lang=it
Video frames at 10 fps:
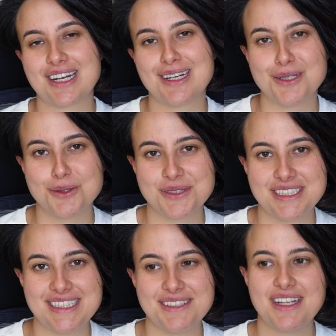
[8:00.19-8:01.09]
LL
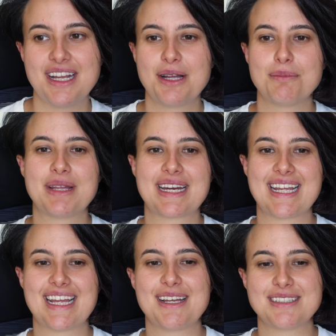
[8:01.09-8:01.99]
lunedì,
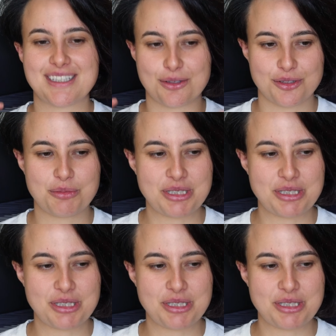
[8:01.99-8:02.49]
perché secondo